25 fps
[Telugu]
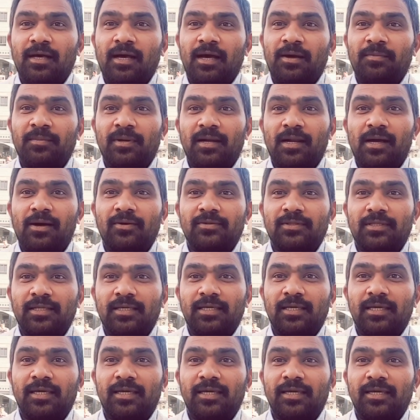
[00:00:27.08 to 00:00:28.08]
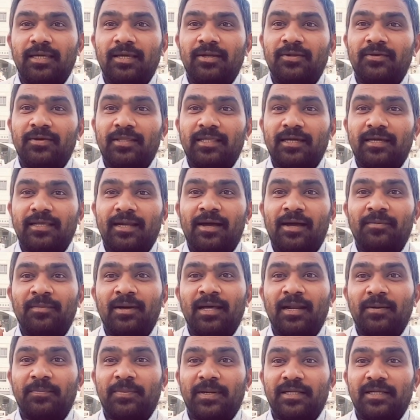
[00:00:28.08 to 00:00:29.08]
అమరావతి ఎనిమిది
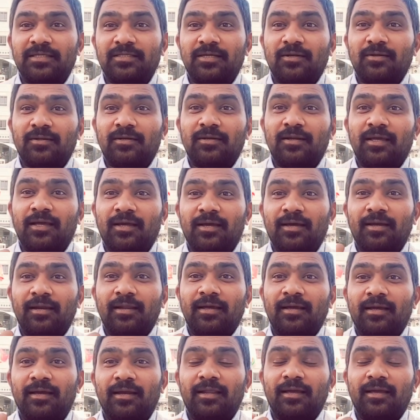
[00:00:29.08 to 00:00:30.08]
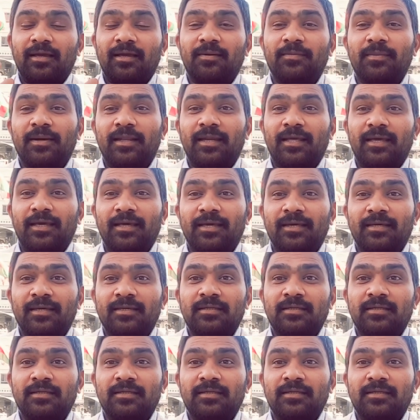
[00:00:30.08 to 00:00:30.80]
గ్రామాల ప్రజలు లింగ్ లింగ్ లింగమని